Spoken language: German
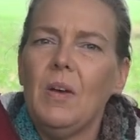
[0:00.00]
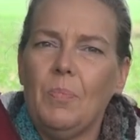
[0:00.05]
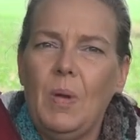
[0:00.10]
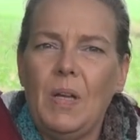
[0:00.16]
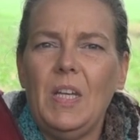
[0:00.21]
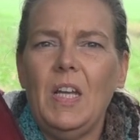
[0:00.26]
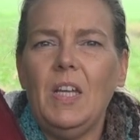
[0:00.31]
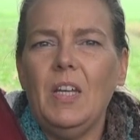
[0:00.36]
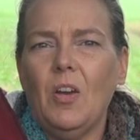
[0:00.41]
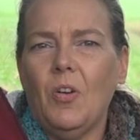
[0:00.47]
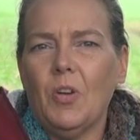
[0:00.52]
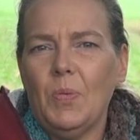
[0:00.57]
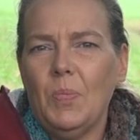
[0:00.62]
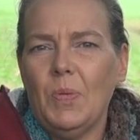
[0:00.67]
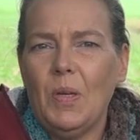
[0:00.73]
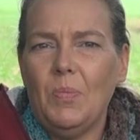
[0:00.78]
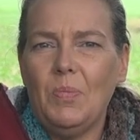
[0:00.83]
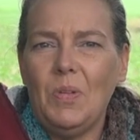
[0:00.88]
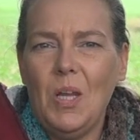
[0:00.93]
bei denen ihr euch
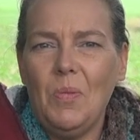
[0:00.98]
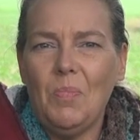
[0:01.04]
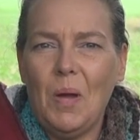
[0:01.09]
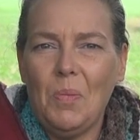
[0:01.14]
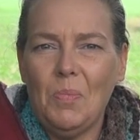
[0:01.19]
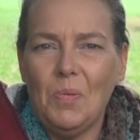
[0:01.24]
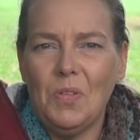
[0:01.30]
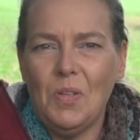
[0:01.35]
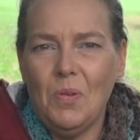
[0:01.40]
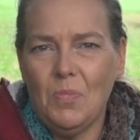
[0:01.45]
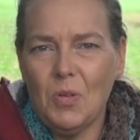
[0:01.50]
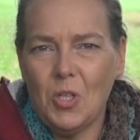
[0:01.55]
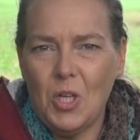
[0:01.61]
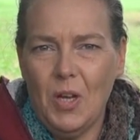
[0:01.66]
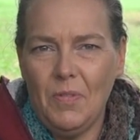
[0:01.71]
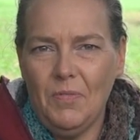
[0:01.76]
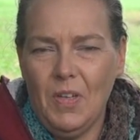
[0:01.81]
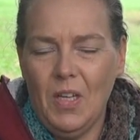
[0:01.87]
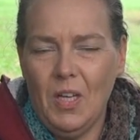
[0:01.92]
mit dem Thema ein bisschen
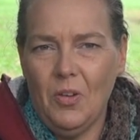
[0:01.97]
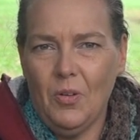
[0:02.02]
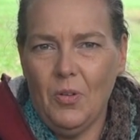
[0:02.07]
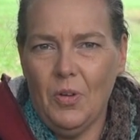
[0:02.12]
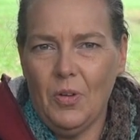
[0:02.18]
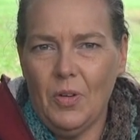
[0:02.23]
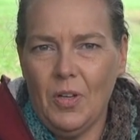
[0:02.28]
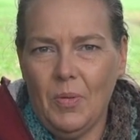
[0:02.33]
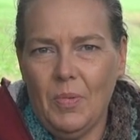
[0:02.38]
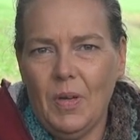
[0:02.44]
beschäftigen könnt.